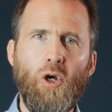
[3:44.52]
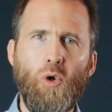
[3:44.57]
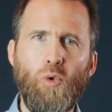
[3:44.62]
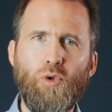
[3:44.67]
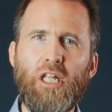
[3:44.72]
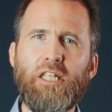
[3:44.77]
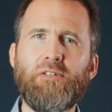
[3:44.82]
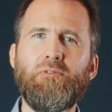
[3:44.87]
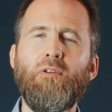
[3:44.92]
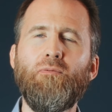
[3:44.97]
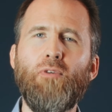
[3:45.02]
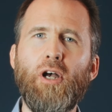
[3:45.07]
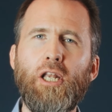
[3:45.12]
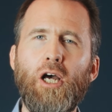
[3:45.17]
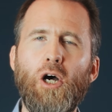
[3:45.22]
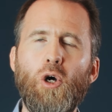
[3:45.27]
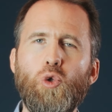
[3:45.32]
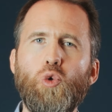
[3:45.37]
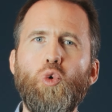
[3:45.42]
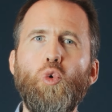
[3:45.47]
Und deswegen
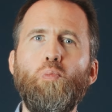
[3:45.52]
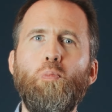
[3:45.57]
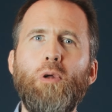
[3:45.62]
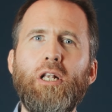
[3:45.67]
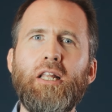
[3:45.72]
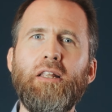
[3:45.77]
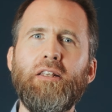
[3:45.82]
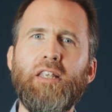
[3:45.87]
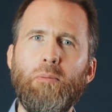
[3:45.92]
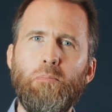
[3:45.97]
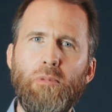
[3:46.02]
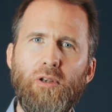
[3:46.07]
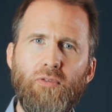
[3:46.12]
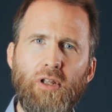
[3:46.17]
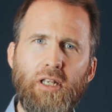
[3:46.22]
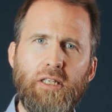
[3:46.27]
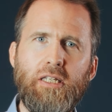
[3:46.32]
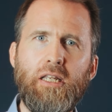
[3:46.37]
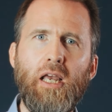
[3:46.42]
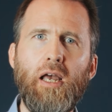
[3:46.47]
werde auch du Mitglied, damit
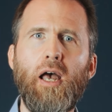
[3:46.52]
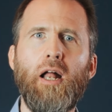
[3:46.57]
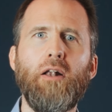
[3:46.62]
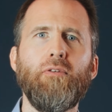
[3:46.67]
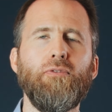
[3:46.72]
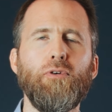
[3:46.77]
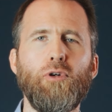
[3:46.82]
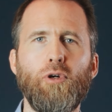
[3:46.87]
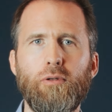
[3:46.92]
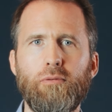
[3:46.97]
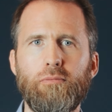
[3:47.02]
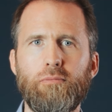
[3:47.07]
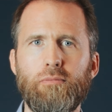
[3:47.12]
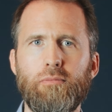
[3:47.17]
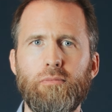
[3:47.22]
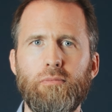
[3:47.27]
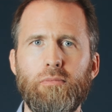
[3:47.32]
wir dir helfen können.